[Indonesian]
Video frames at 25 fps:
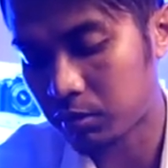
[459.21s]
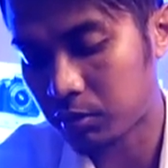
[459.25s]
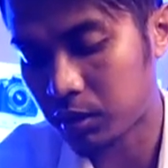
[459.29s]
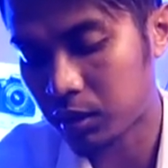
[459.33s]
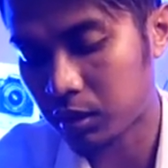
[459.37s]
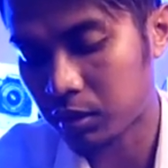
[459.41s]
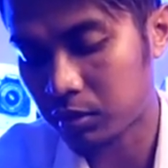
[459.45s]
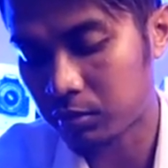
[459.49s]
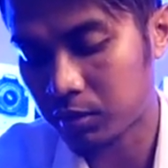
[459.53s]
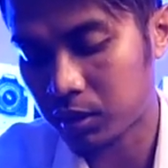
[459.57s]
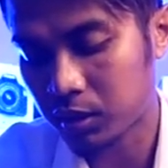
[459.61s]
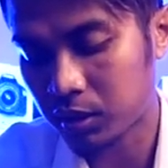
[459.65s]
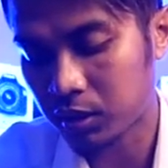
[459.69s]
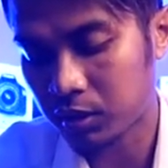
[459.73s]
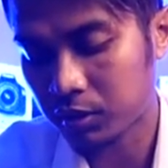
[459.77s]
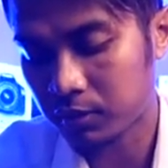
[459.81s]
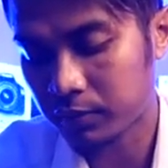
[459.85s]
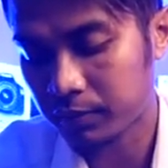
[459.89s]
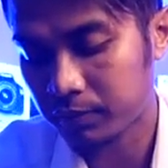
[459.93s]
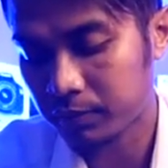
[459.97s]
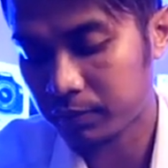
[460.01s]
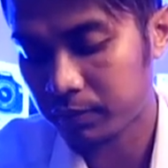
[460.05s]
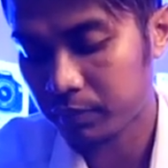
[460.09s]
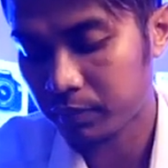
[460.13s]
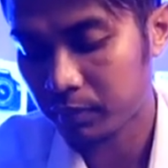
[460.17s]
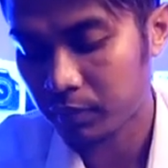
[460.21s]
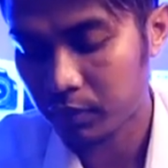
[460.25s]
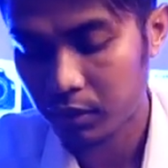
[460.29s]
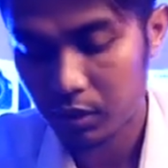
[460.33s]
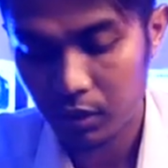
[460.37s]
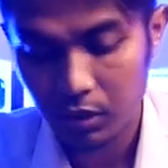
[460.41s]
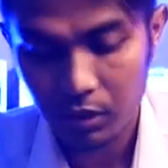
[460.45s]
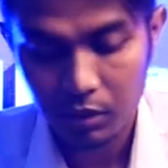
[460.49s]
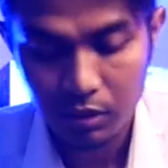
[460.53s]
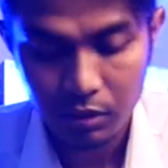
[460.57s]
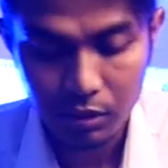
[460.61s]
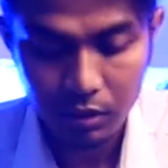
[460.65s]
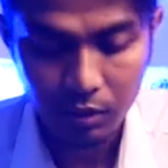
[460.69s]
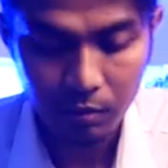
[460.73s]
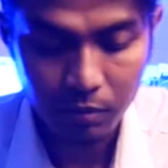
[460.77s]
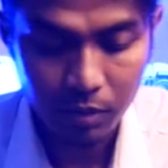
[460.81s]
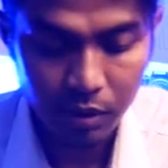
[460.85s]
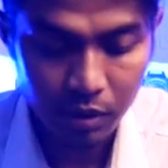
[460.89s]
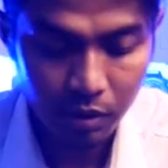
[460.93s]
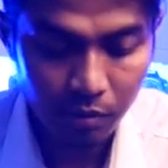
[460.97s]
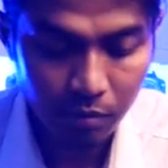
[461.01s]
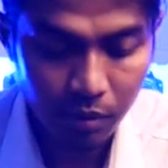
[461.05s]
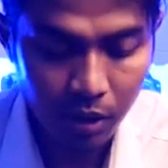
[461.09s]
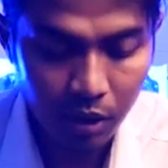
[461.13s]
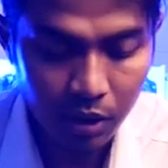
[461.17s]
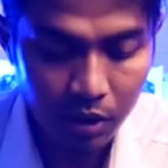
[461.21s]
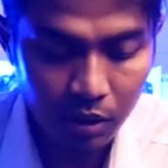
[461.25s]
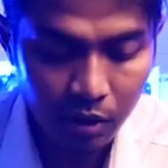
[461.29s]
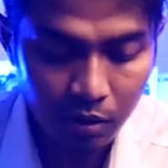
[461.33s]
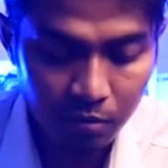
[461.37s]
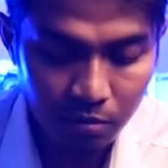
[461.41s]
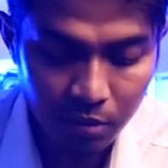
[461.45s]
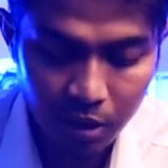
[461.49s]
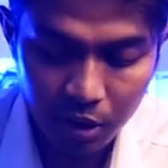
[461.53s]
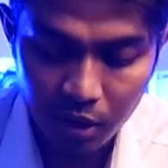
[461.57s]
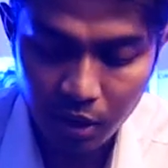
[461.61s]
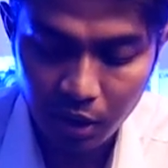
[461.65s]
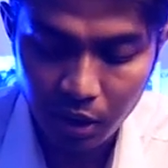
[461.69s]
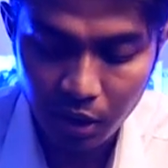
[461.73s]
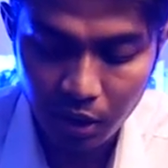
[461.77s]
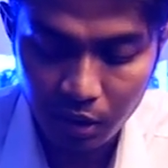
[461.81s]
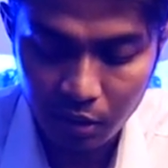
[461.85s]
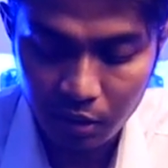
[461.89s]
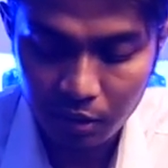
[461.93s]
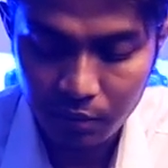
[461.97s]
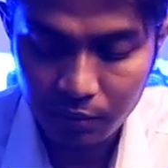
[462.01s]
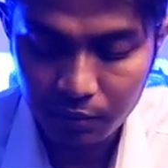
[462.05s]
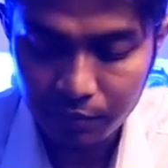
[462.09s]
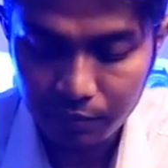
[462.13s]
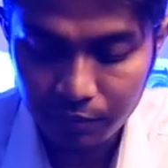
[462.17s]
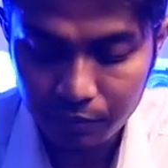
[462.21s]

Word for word: teman-teman ya sama-sama ada micnya